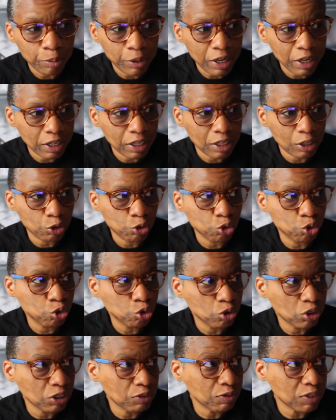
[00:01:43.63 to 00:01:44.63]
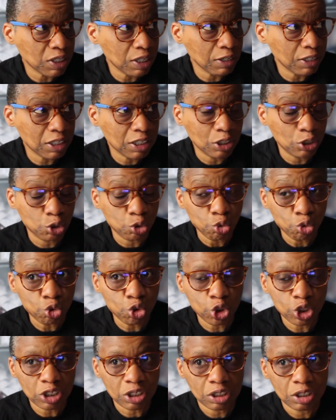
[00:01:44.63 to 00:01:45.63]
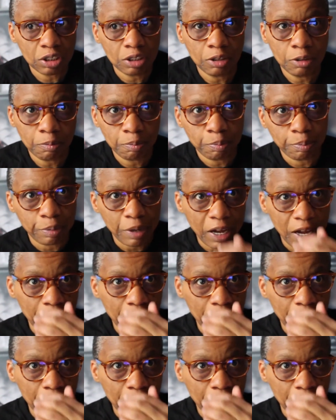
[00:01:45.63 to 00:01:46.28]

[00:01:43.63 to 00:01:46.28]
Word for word: pas quelque chose qui vous a été suggéré par